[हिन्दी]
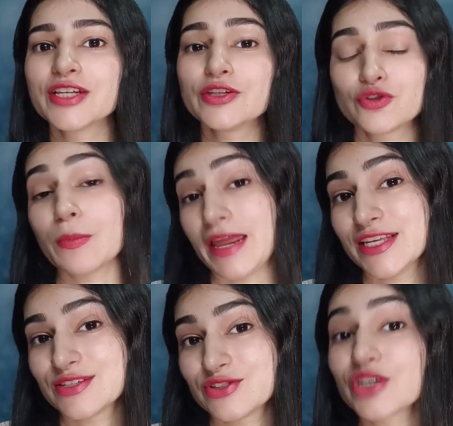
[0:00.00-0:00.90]
सो so, मैंने
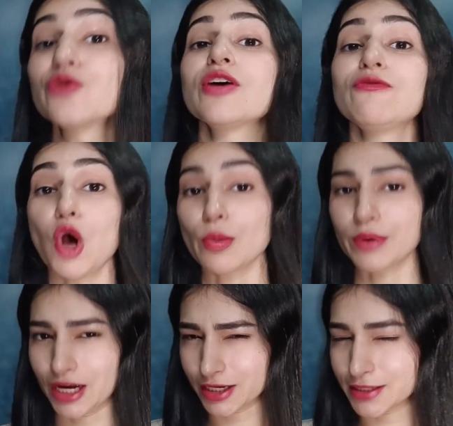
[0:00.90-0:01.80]
सोचा क्यों ना व्लॉग
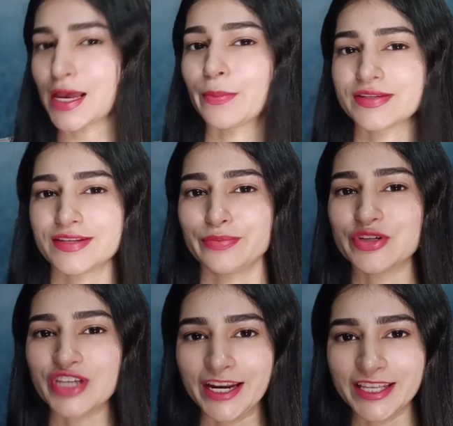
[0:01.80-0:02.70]
बनाकर इसे आपके साथ में
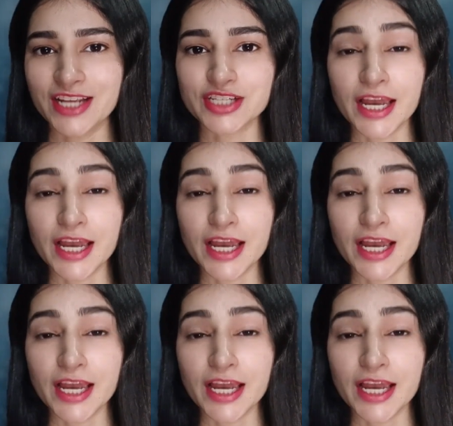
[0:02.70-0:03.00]
शेयर किया जाए